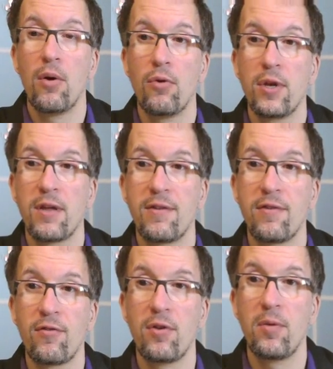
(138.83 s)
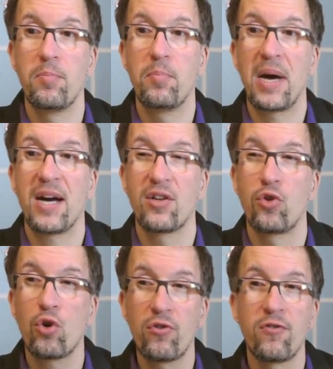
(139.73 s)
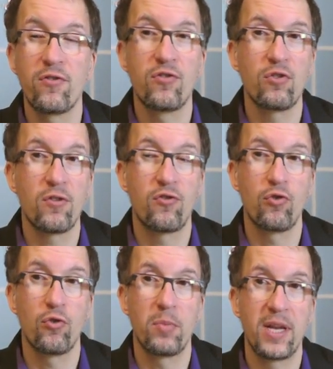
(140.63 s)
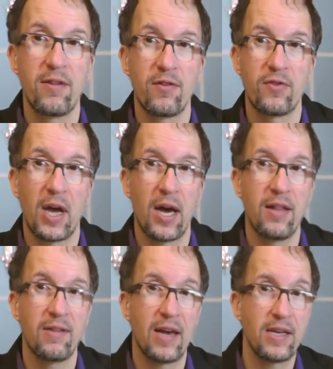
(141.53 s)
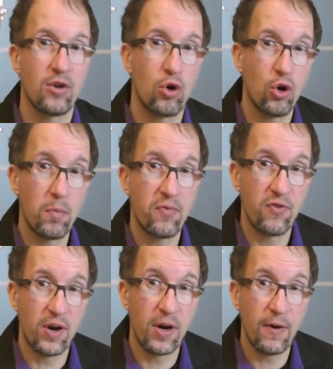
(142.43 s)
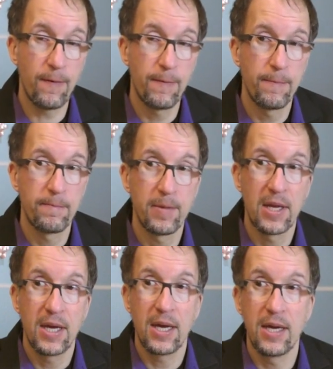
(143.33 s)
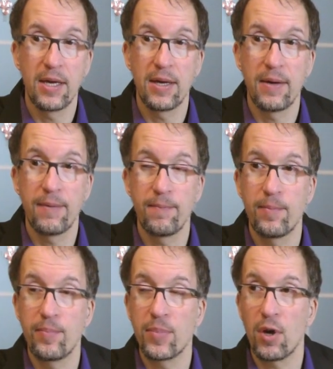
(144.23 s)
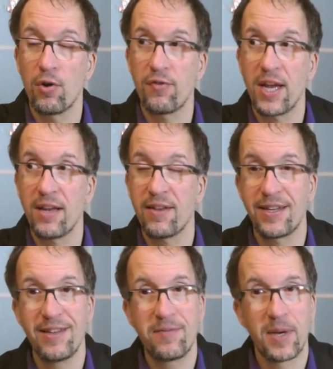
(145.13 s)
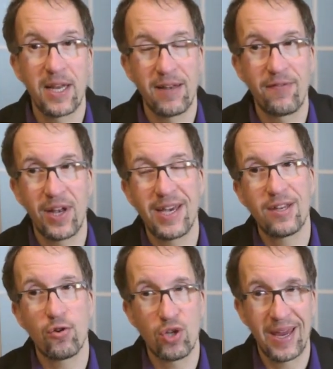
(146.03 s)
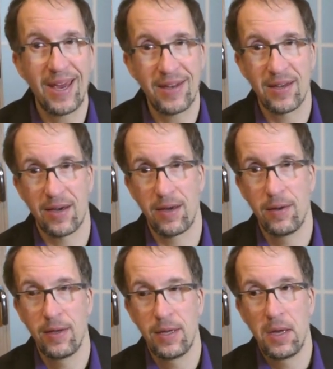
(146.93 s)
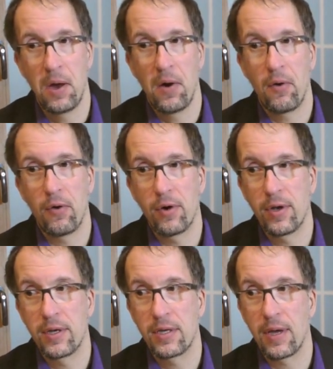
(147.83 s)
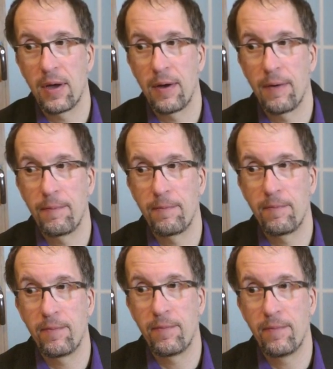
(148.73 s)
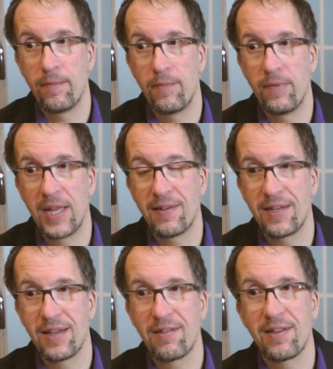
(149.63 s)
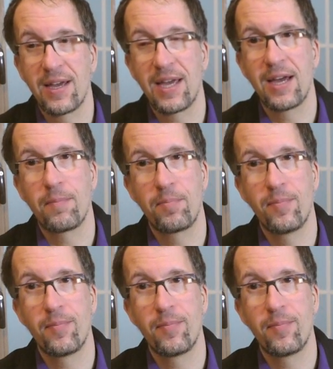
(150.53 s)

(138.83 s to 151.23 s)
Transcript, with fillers: Und das ist so eine paradoxe Situation. Man ist auf der einen Seite Opfer ähm, und auf der anderen Seite ist man dann vielleicht auch Täter. Und ähm, wenn sich das nachher